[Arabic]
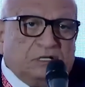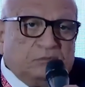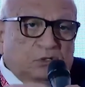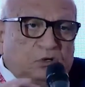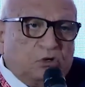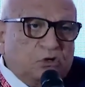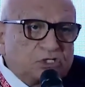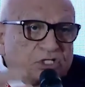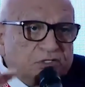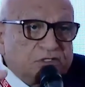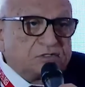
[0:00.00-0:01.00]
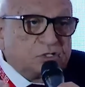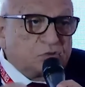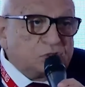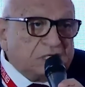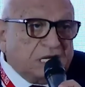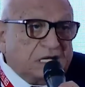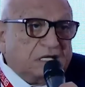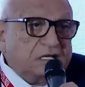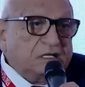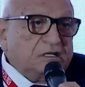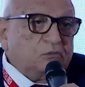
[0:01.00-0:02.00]
بلو اوشنز دي كلها
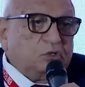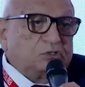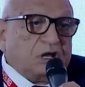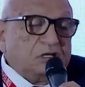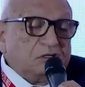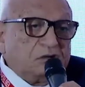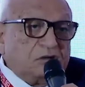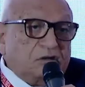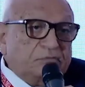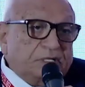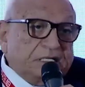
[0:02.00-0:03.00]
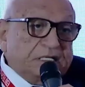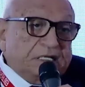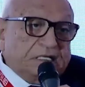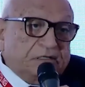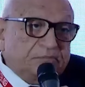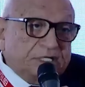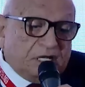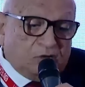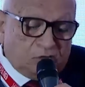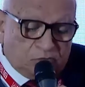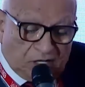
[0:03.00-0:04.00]
متعلقه بالبيئه
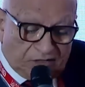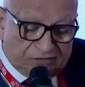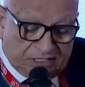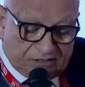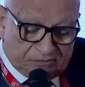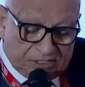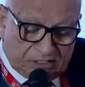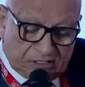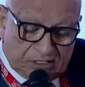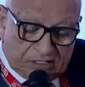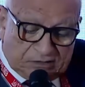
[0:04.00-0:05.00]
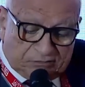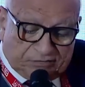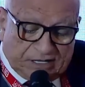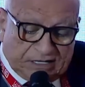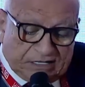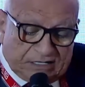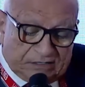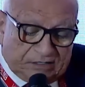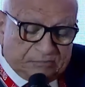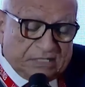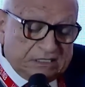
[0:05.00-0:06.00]
والمحافظه على البيئه
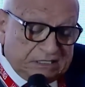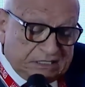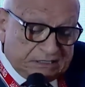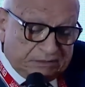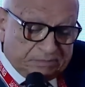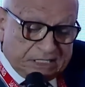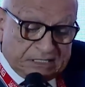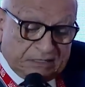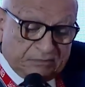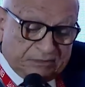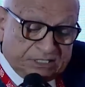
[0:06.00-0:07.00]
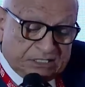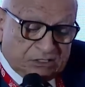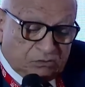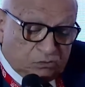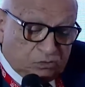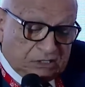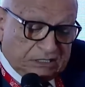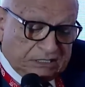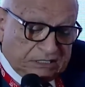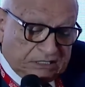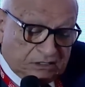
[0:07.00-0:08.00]
فيمكن يمكن لما بنيجي نقول
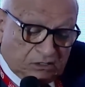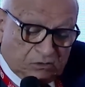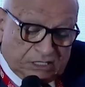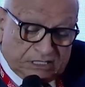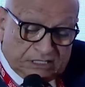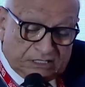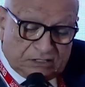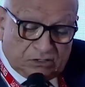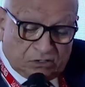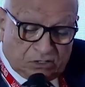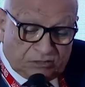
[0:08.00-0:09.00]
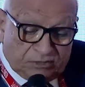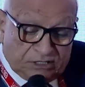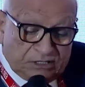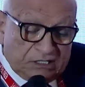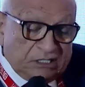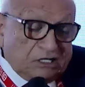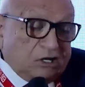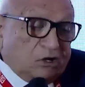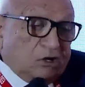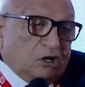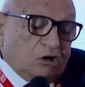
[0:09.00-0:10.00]
ايه هو الجرين ايكونومي
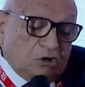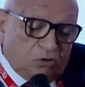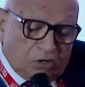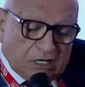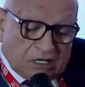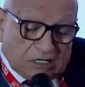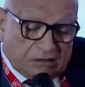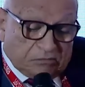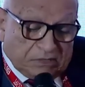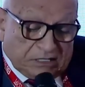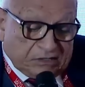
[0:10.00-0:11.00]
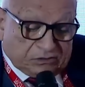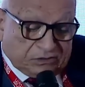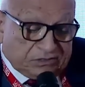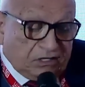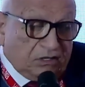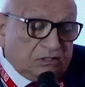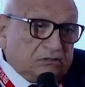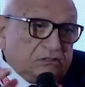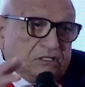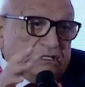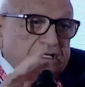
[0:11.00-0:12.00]
هو
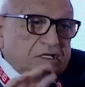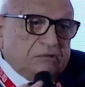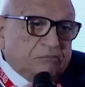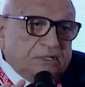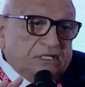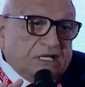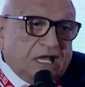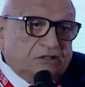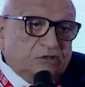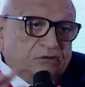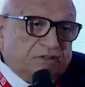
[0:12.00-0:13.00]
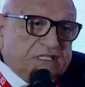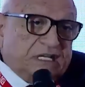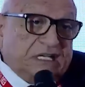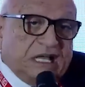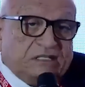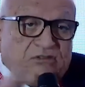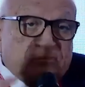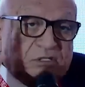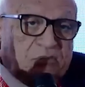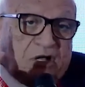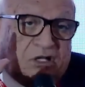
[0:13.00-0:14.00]
اقتصاد بيهدف الى الحد من
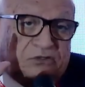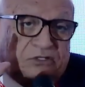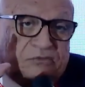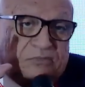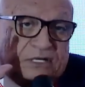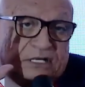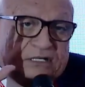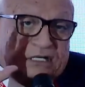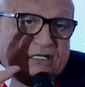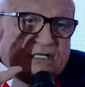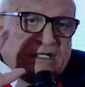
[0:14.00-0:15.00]
المخاطر البيئيه